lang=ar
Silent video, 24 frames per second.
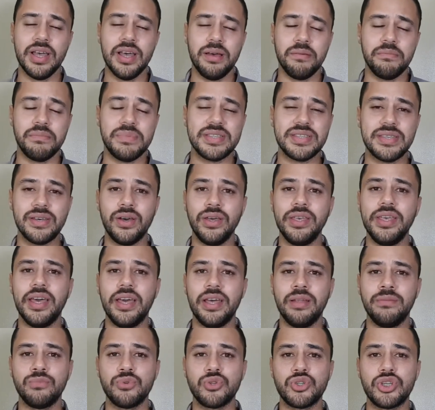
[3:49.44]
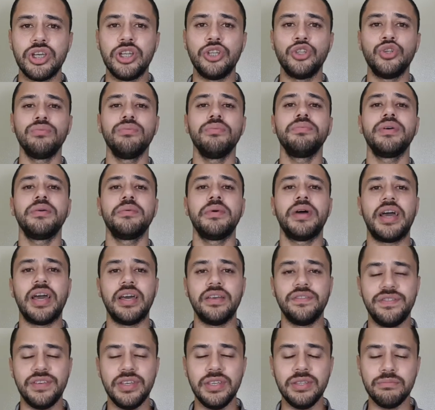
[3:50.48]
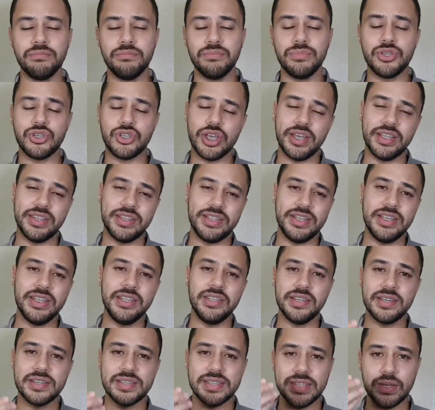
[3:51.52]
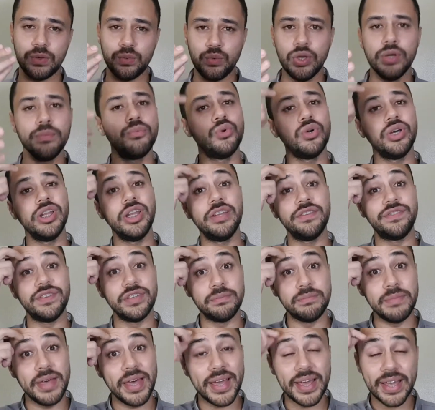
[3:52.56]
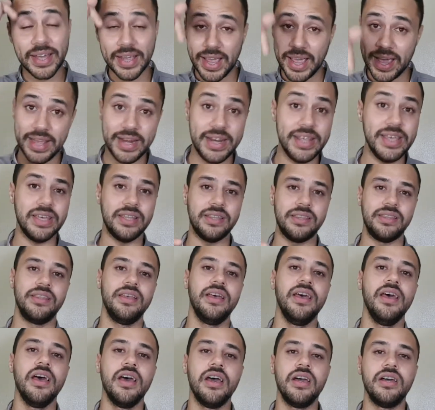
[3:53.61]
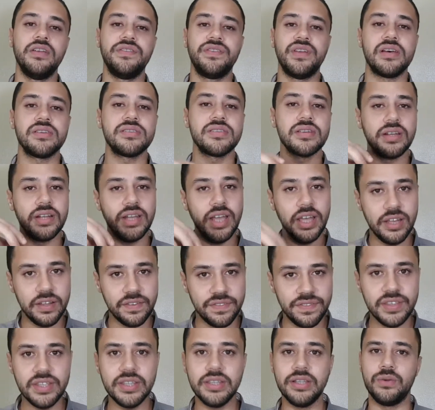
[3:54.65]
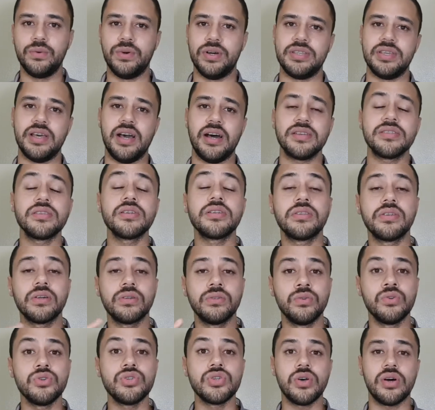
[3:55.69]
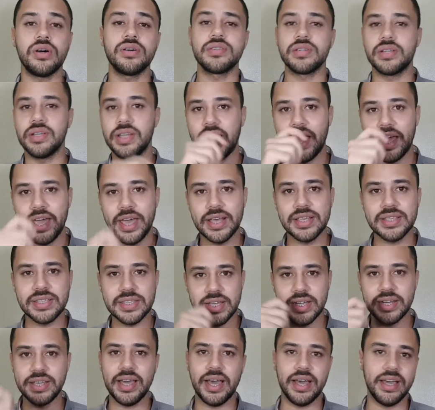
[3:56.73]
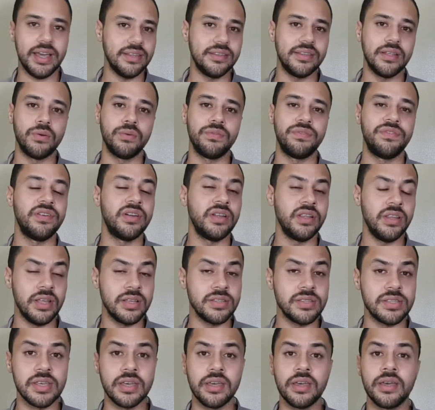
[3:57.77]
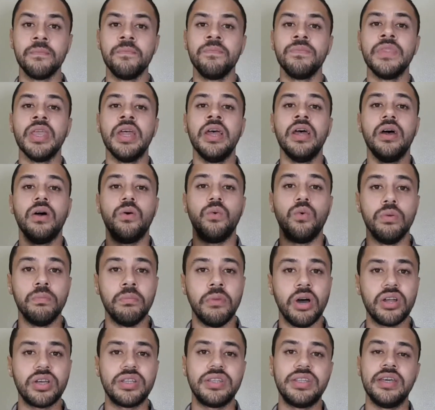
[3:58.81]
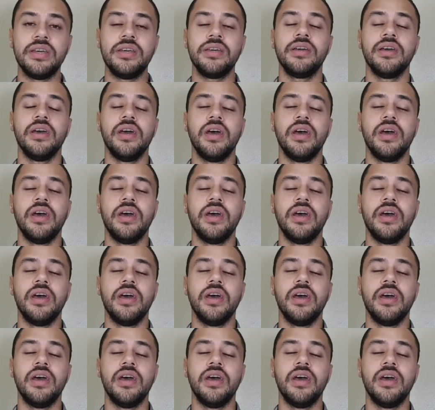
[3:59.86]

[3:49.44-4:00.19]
بس هي المشكله انهم بيبقوا خايفين مش قادرين يستوعبوا اللي في دماغك حاليا اللي في العصر اللي احنا فيه دلوقتي عصر التكنولوجيا وعصر الحياه السريعه جدا والفريلانسنج والماركتنج